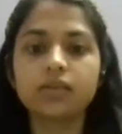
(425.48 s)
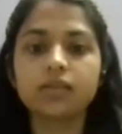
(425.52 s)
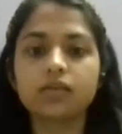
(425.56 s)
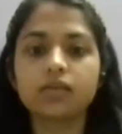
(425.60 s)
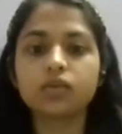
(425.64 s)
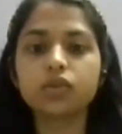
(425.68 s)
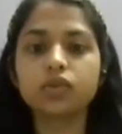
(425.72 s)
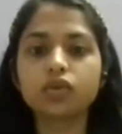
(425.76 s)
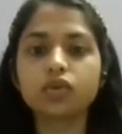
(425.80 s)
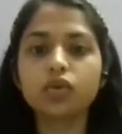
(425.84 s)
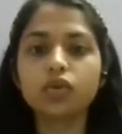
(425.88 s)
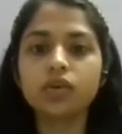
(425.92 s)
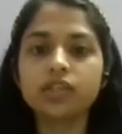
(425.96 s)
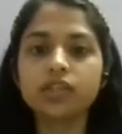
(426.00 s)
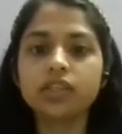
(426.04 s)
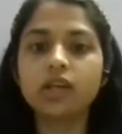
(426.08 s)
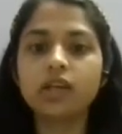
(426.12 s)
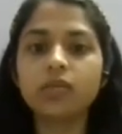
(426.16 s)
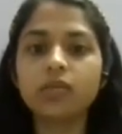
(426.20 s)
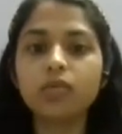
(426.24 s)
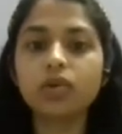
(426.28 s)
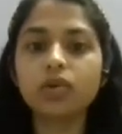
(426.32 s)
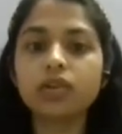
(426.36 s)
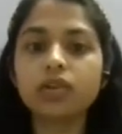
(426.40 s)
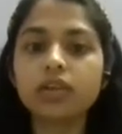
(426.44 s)
उसको
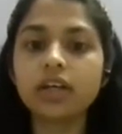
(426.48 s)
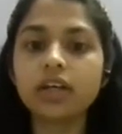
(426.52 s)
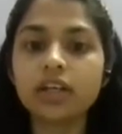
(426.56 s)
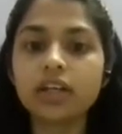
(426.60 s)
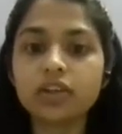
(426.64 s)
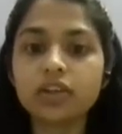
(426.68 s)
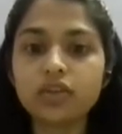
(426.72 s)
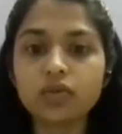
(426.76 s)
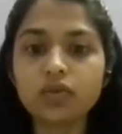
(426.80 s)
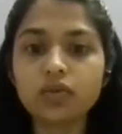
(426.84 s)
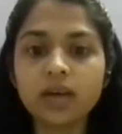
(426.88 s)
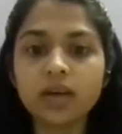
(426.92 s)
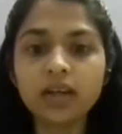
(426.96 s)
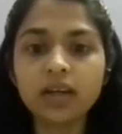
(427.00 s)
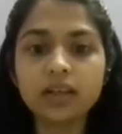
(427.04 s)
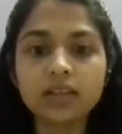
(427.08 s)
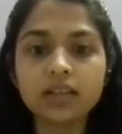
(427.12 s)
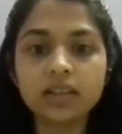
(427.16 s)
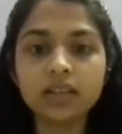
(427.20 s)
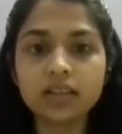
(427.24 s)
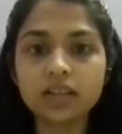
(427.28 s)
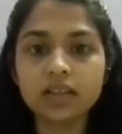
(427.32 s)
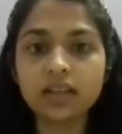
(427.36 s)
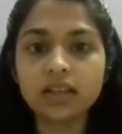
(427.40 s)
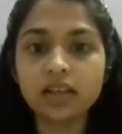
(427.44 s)
इसलिए बोलती रहती हूँ मैं
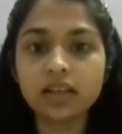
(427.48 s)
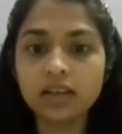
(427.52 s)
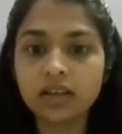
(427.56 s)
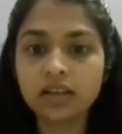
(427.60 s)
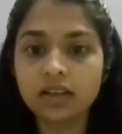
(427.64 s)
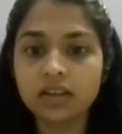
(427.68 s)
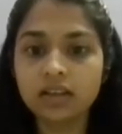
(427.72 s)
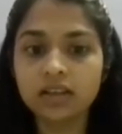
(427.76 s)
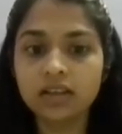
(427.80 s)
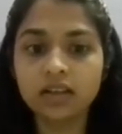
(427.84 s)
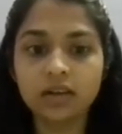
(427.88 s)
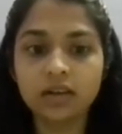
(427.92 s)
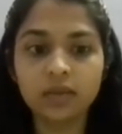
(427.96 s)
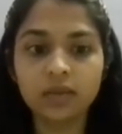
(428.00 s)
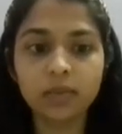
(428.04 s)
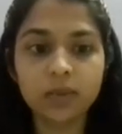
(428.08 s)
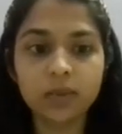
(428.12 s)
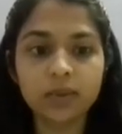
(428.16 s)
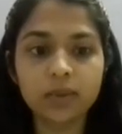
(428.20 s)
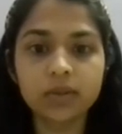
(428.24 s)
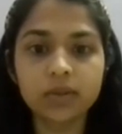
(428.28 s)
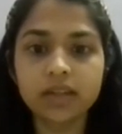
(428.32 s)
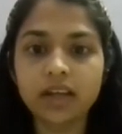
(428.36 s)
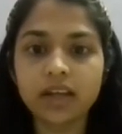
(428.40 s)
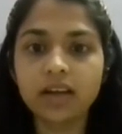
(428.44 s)
कि
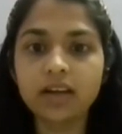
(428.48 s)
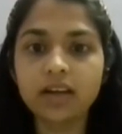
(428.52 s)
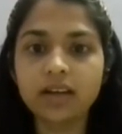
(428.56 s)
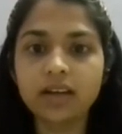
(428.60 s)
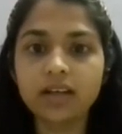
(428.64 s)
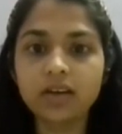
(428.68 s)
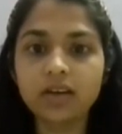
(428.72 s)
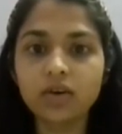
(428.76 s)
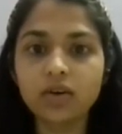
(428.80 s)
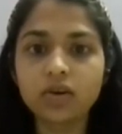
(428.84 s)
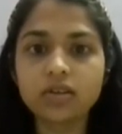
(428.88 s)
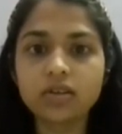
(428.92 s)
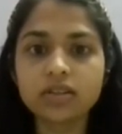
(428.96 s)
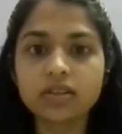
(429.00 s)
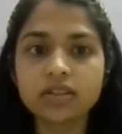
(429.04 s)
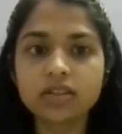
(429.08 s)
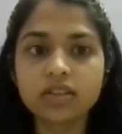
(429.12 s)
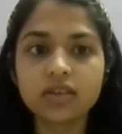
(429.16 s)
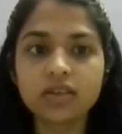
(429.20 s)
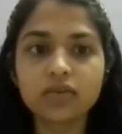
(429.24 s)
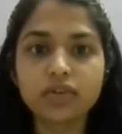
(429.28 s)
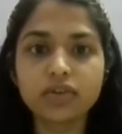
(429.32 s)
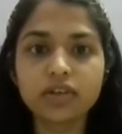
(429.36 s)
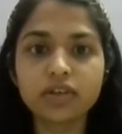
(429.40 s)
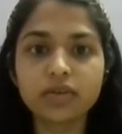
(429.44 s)
बोलता है ना कि कौन
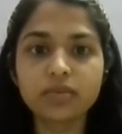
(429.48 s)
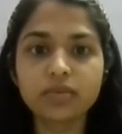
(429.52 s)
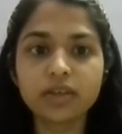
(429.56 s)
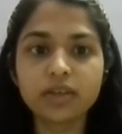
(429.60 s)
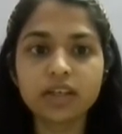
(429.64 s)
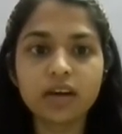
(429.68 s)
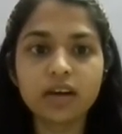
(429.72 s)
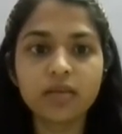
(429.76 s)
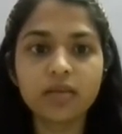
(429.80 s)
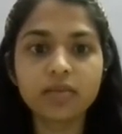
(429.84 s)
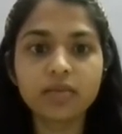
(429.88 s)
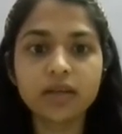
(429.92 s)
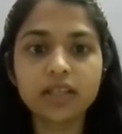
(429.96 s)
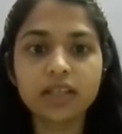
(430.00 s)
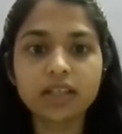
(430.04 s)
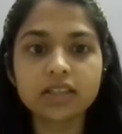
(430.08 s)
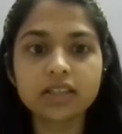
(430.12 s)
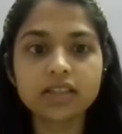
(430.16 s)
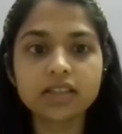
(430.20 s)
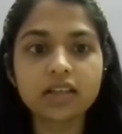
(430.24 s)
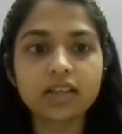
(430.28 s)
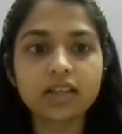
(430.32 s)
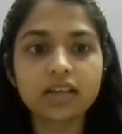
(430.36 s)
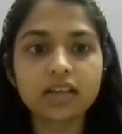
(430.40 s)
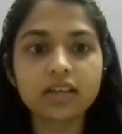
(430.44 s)
सी यूनिट में क्या पढ़ के
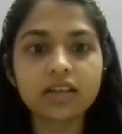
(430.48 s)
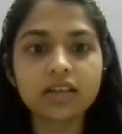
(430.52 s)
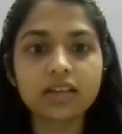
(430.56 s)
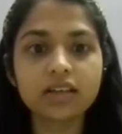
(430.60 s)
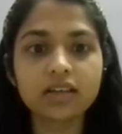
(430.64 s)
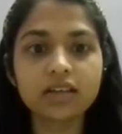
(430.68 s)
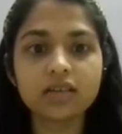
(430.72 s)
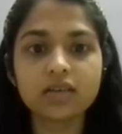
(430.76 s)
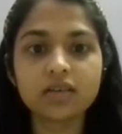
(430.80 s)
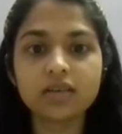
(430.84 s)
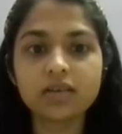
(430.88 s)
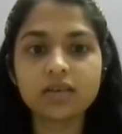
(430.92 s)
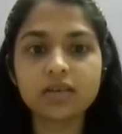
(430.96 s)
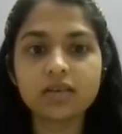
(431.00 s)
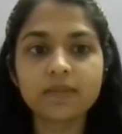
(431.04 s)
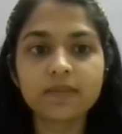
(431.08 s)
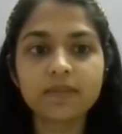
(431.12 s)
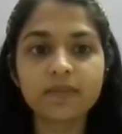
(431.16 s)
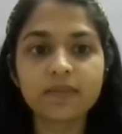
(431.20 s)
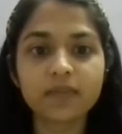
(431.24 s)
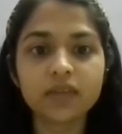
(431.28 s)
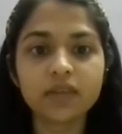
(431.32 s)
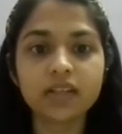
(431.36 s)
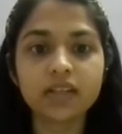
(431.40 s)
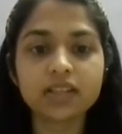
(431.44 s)
जाना है
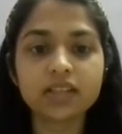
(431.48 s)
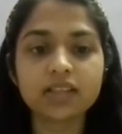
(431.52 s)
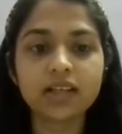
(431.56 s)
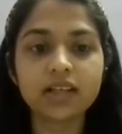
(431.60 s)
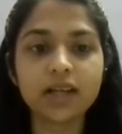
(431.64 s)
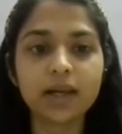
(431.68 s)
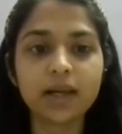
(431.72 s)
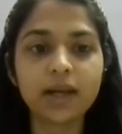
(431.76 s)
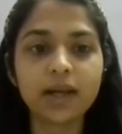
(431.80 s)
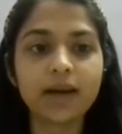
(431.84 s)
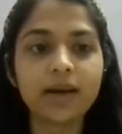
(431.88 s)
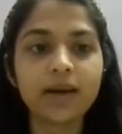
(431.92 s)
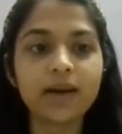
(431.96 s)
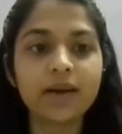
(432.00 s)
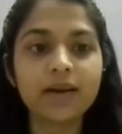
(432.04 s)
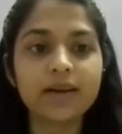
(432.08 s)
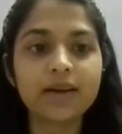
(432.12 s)
इसीलिए